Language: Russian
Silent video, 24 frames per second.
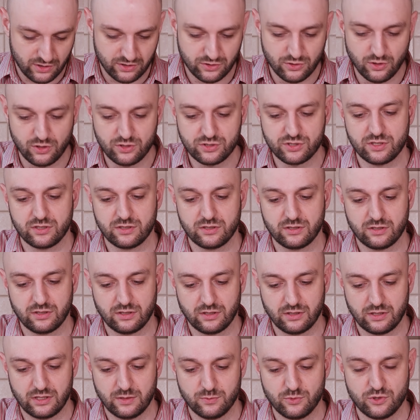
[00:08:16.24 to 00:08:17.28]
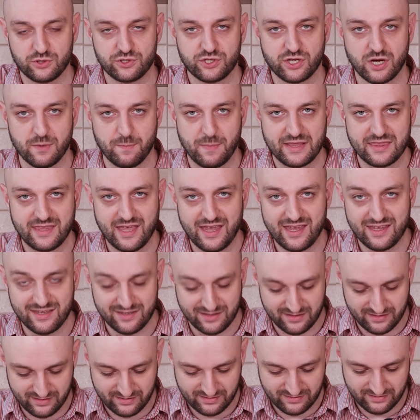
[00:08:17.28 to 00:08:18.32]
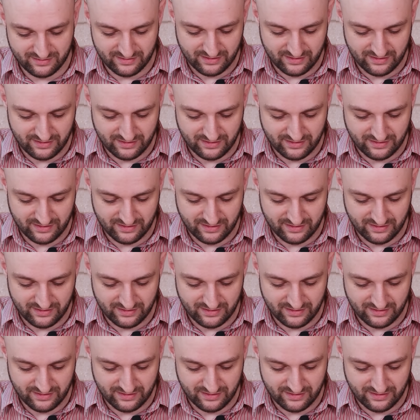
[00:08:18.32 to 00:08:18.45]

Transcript: лед должен немножечко потаять